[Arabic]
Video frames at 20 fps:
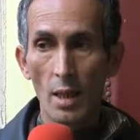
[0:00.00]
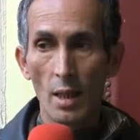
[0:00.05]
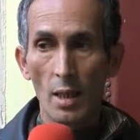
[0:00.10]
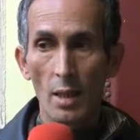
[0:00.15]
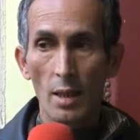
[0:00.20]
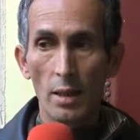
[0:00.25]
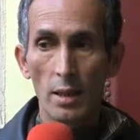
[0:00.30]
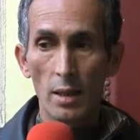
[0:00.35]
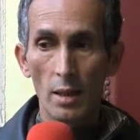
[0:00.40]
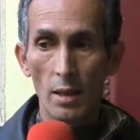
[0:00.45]

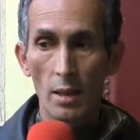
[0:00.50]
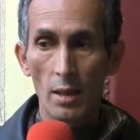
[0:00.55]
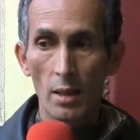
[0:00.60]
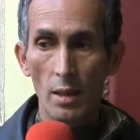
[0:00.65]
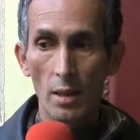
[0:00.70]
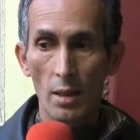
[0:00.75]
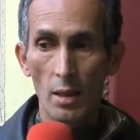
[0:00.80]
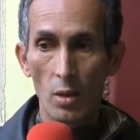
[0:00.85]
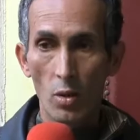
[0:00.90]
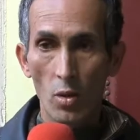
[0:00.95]
ديال
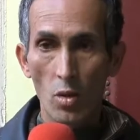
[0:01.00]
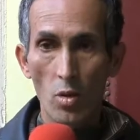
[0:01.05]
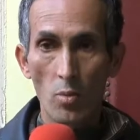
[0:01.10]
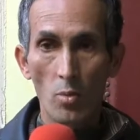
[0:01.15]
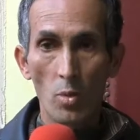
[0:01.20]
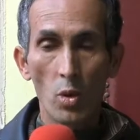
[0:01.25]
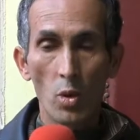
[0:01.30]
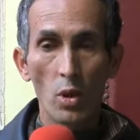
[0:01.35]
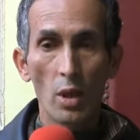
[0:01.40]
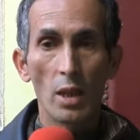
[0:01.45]

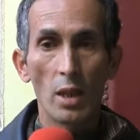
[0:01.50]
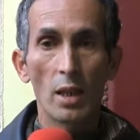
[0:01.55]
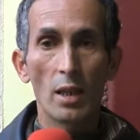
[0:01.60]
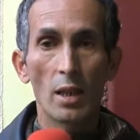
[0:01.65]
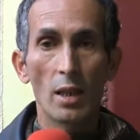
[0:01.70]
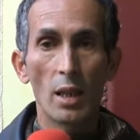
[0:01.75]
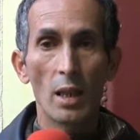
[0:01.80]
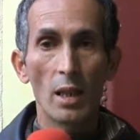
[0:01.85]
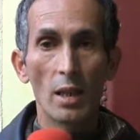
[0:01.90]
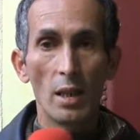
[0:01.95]
الامور اللي
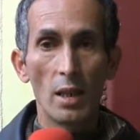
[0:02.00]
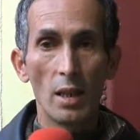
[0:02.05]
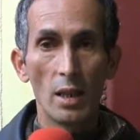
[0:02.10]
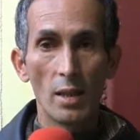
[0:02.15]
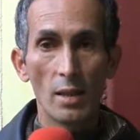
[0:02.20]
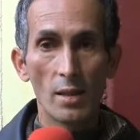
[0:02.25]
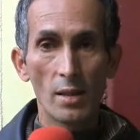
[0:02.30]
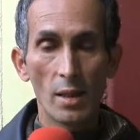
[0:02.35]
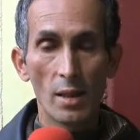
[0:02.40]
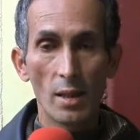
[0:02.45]
كتخلي
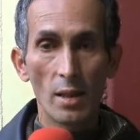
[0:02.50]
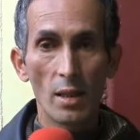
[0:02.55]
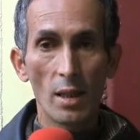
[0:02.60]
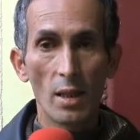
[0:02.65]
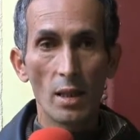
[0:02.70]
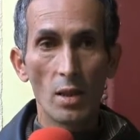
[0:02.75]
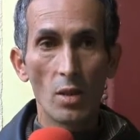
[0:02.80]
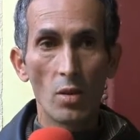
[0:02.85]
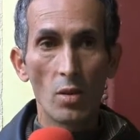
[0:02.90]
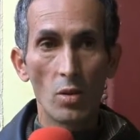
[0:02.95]
الانسان
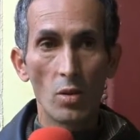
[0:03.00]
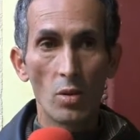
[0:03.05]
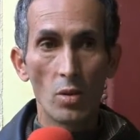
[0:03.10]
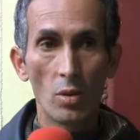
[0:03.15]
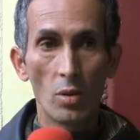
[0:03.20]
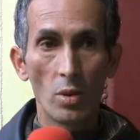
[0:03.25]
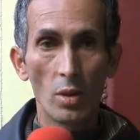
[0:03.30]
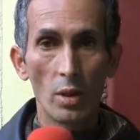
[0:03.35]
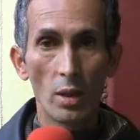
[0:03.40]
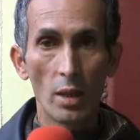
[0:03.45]

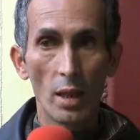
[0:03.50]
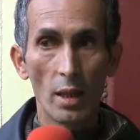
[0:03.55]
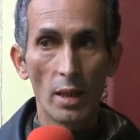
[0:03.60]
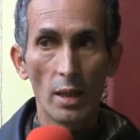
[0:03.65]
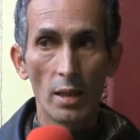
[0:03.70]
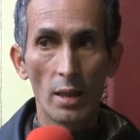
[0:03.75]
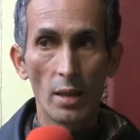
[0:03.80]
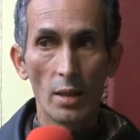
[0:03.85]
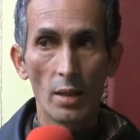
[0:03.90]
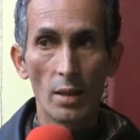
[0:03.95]
انه
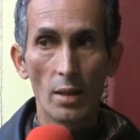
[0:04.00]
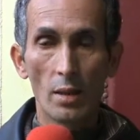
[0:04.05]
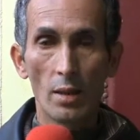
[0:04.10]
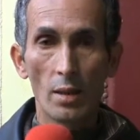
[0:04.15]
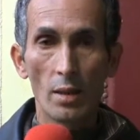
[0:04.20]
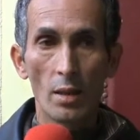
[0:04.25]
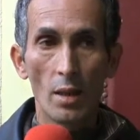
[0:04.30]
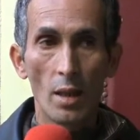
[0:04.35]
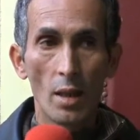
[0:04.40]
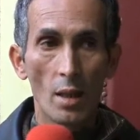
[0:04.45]
يعني
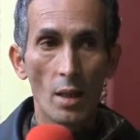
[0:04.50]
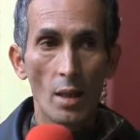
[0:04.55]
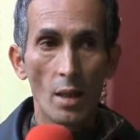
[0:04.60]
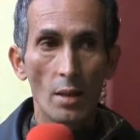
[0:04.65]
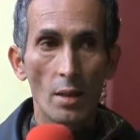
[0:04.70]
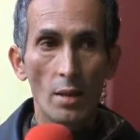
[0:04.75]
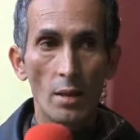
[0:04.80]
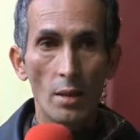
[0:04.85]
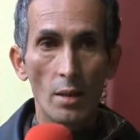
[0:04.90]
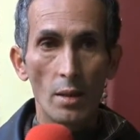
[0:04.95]

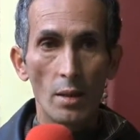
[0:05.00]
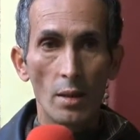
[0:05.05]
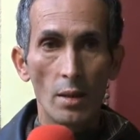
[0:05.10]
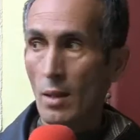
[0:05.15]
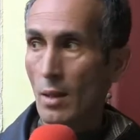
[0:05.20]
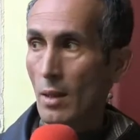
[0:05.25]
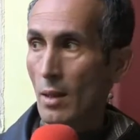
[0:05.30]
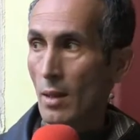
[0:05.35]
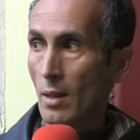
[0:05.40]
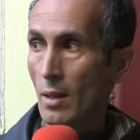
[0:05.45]

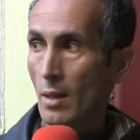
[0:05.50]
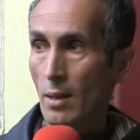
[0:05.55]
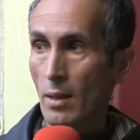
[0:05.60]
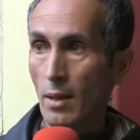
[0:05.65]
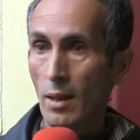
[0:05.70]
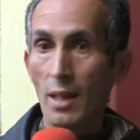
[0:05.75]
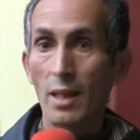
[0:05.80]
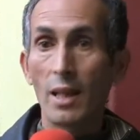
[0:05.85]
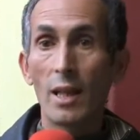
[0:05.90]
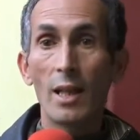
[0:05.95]
ده
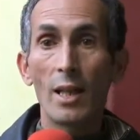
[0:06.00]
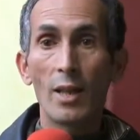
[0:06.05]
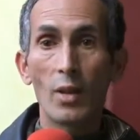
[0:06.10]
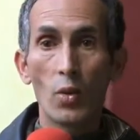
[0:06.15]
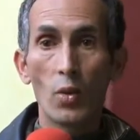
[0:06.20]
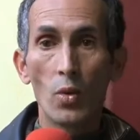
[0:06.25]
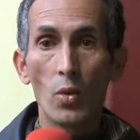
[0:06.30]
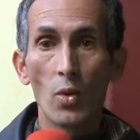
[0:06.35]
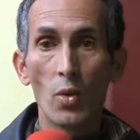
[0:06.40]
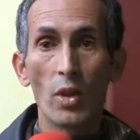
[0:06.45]
تخلق
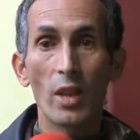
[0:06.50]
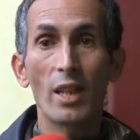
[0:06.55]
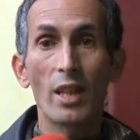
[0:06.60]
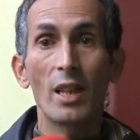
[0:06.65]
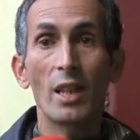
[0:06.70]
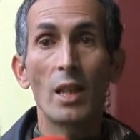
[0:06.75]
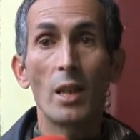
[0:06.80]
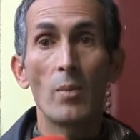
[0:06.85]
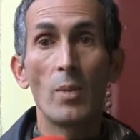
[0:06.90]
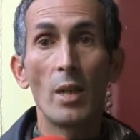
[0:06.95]
عنده
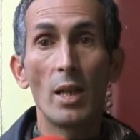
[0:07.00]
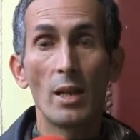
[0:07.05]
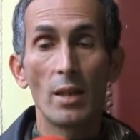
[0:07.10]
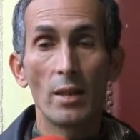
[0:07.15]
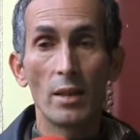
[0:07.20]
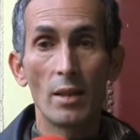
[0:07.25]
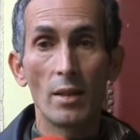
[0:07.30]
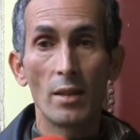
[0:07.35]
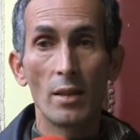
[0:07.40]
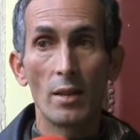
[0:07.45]
اضطرابات
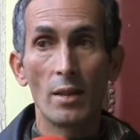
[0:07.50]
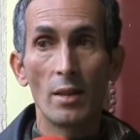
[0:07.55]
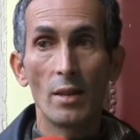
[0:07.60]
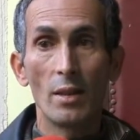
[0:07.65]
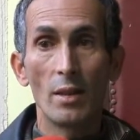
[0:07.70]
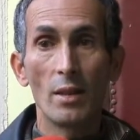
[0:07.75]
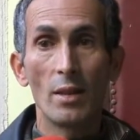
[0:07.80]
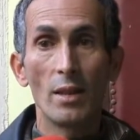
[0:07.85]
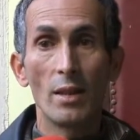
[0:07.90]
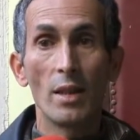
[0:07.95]

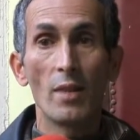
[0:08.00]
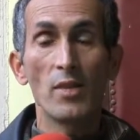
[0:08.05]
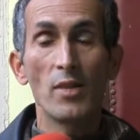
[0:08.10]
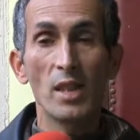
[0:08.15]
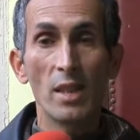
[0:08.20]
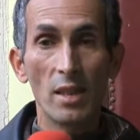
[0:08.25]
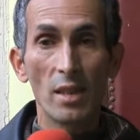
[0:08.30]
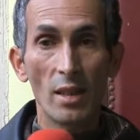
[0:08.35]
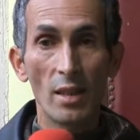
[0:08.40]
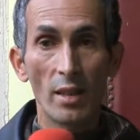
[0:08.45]
آه،
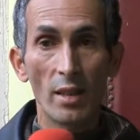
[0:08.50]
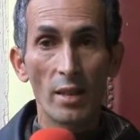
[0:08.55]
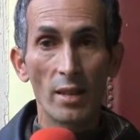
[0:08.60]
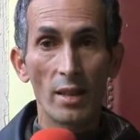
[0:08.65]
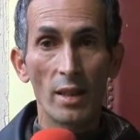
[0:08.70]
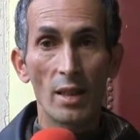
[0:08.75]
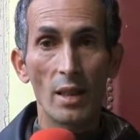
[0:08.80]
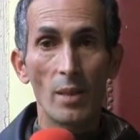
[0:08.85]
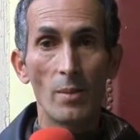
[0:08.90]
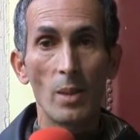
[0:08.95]
نفسيه
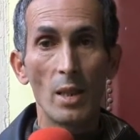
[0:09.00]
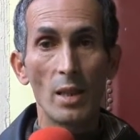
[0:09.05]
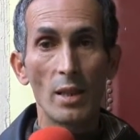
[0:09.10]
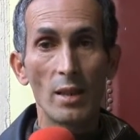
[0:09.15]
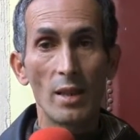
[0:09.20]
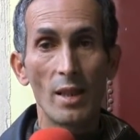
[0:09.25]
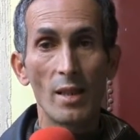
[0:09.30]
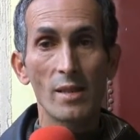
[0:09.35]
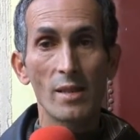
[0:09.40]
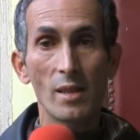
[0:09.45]
اضطرابات
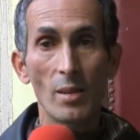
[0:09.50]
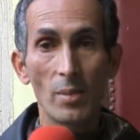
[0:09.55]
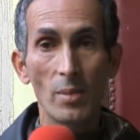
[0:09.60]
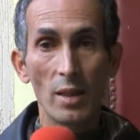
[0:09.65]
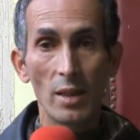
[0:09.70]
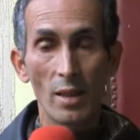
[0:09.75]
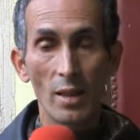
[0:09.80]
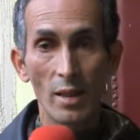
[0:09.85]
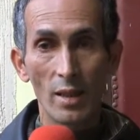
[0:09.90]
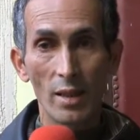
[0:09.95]

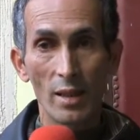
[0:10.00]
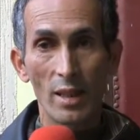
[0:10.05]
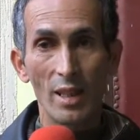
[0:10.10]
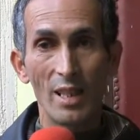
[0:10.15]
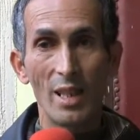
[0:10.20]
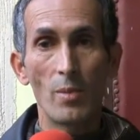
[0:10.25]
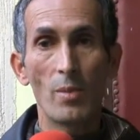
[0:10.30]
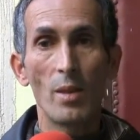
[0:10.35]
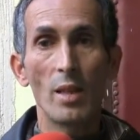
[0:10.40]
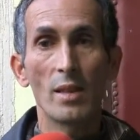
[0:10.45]
عصبيه
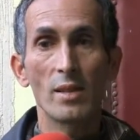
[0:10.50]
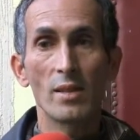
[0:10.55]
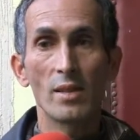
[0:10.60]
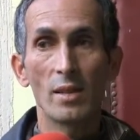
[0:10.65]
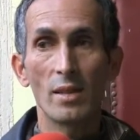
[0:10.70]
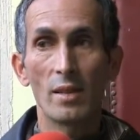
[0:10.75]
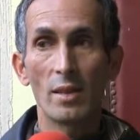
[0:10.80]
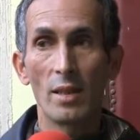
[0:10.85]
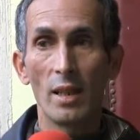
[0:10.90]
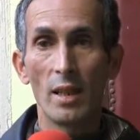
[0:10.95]
اضطرابات
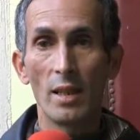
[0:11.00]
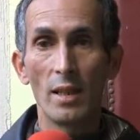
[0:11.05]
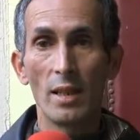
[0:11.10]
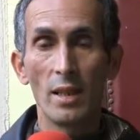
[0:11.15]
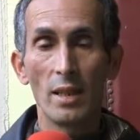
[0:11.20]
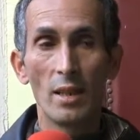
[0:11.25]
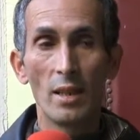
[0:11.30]
آه، يعني